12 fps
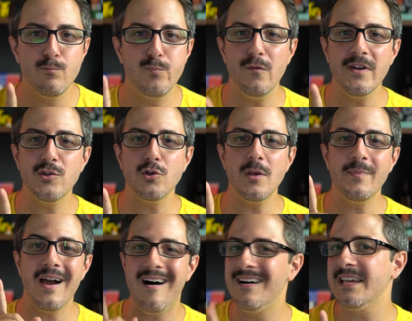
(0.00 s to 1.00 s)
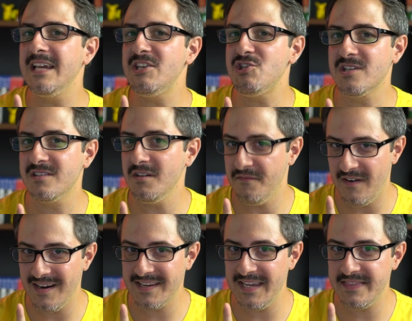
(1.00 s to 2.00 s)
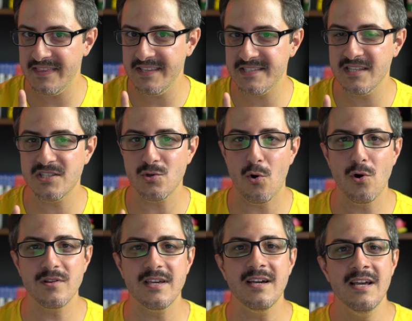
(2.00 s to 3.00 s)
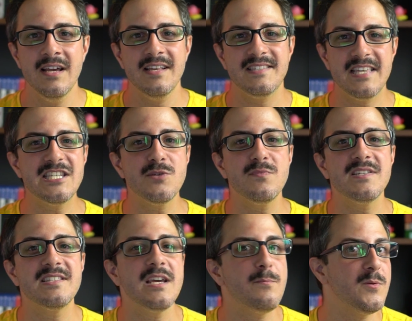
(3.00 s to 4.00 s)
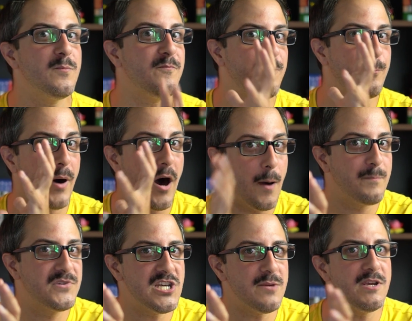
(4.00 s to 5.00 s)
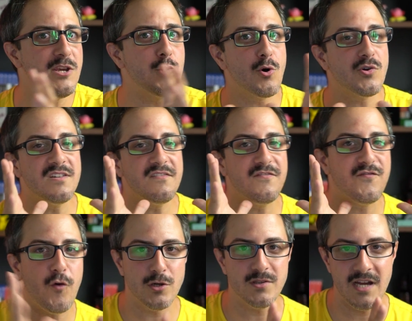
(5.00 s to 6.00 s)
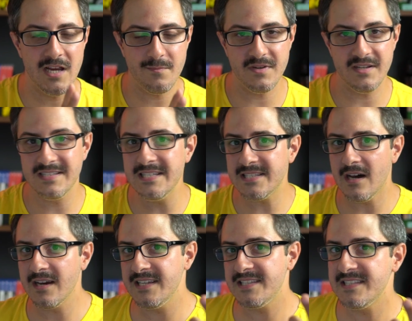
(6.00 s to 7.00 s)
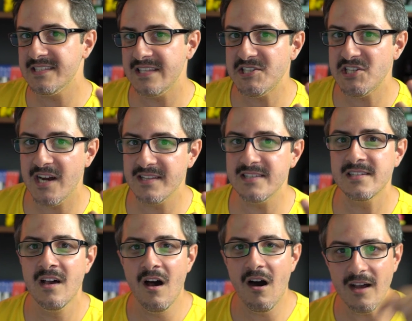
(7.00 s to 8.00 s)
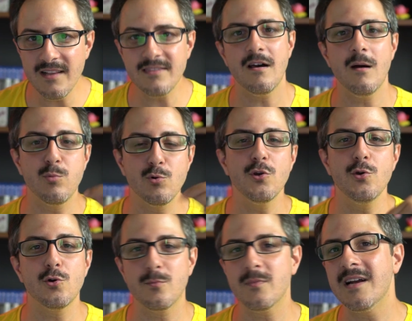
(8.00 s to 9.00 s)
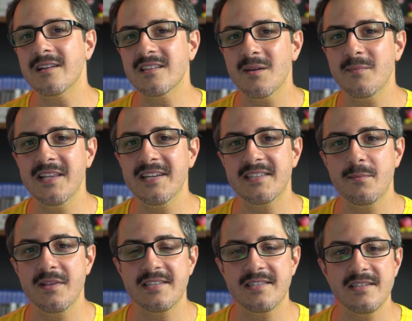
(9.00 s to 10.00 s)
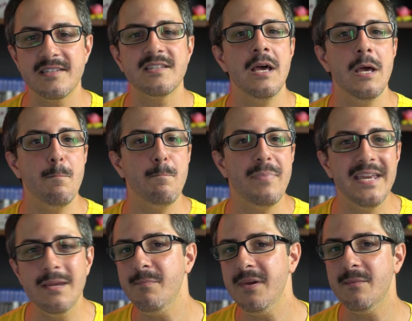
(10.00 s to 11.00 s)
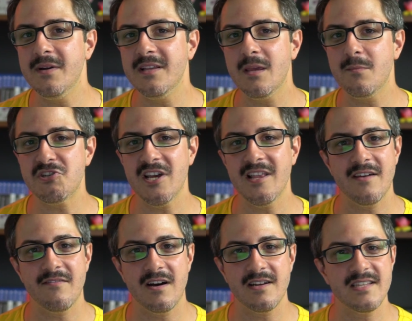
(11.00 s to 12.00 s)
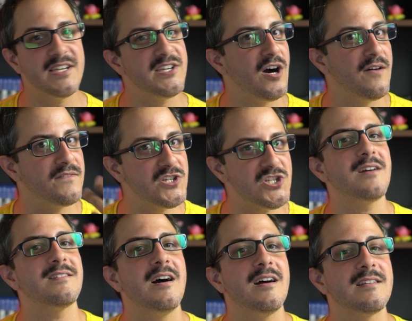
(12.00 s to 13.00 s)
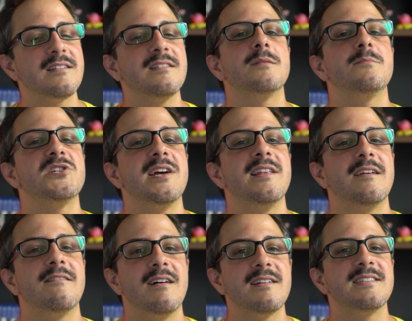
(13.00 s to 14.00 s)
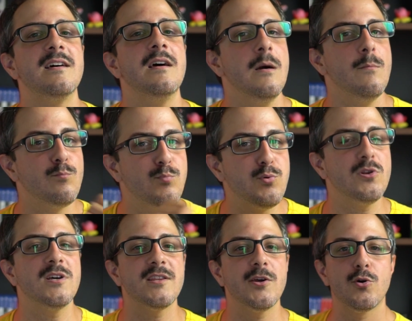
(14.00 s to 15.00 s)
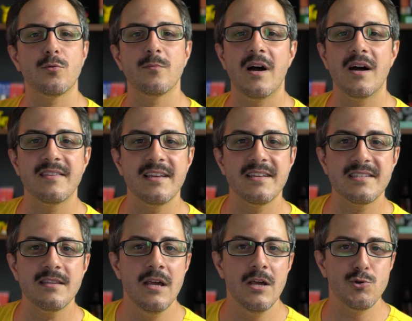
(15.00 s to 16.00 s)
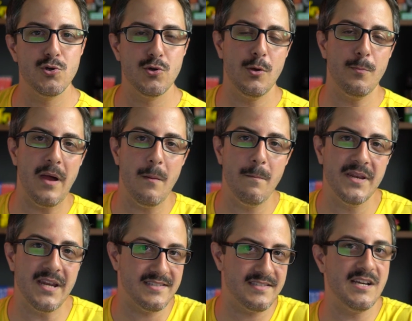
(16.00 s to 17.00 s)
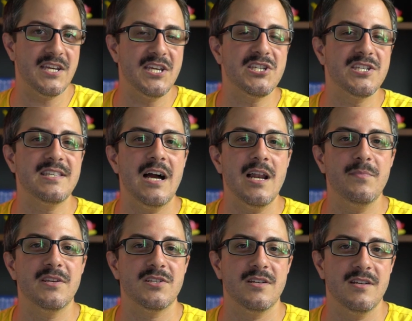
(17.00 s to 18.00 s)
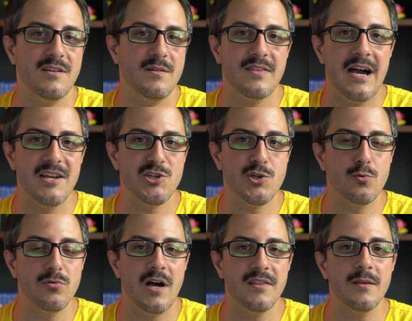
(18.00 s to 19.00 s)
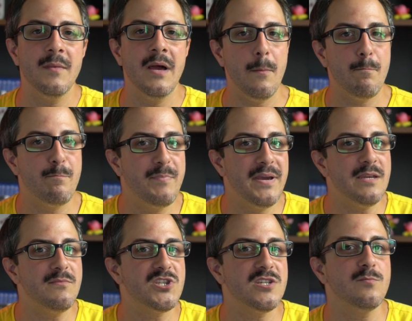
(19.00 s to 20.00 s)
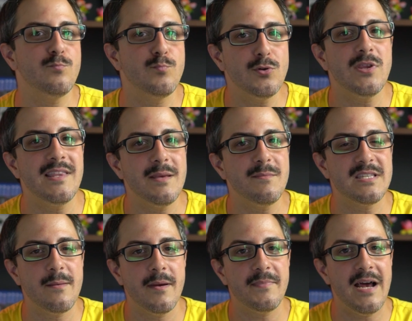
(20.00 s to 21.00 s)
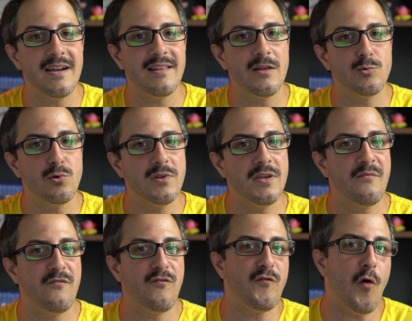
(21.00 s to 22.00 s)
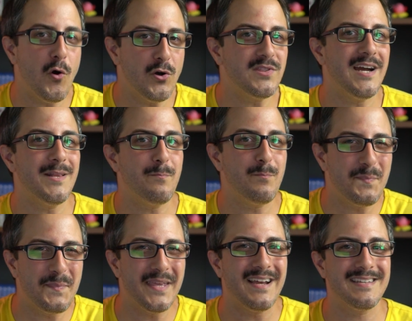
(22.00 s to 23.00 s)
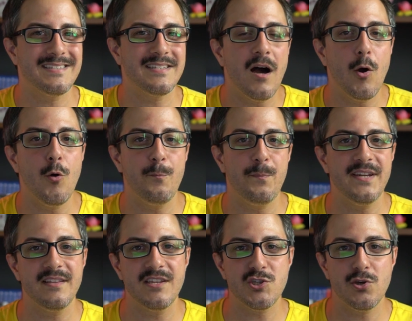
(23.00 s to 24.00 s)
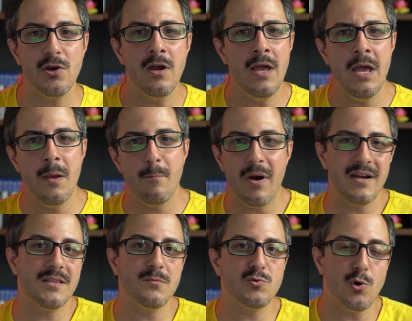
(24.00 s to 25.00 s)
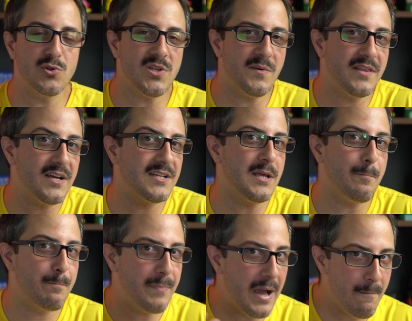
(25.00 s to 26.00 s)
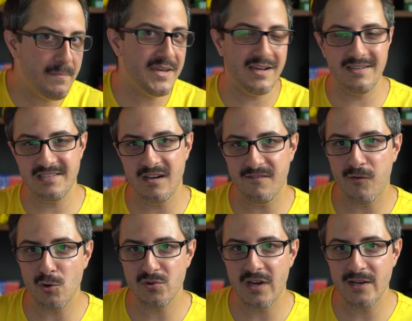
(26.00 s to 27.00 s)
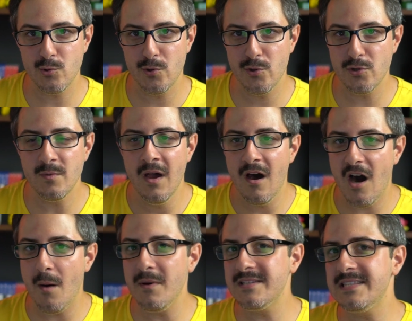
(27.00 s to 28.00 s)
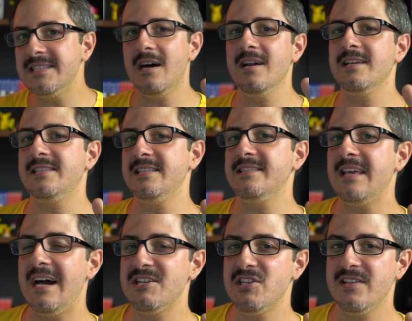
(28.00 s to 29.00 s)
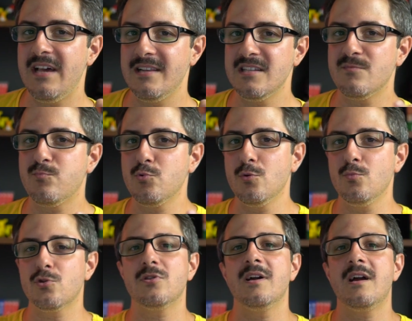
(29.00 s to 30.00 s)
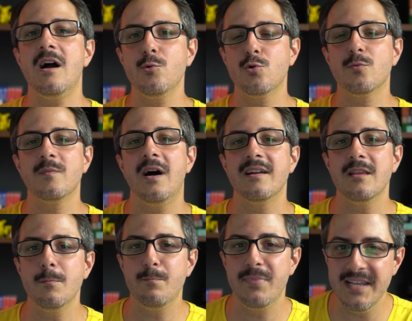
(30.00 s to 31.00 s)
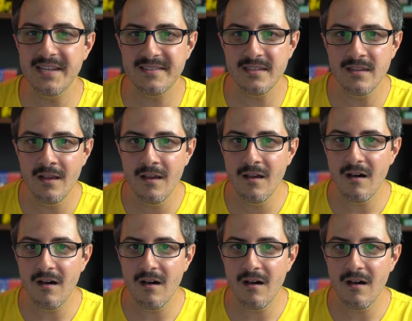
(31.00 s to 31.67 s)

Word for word: Bu videoda bir anket çıktı fark ettiyseniz orada seçiminizi yapın PUBG mi yoksa Fortnite mı? Siz hangisini seçerdiniz? Hatta bunu yorumlarda da belirtebilirsiniz. Benim bilmediğim şeyler varsa, yanlış aktardıklarım şeyler varsa bunları da yorumlarda yazın. Çünkü ben biraz daha kişisel bir e, tercih kullandım. Benim için bu dediğim sebeplerden dolayı Fortnite biraz daha ön plana çıkıyor. Baktım son zamanlarda ben biraz daha Fortnite oynuyorum. Ama siz hangisini tercih ederdiniz? Bunu mutlaka yorumlarda belirtin.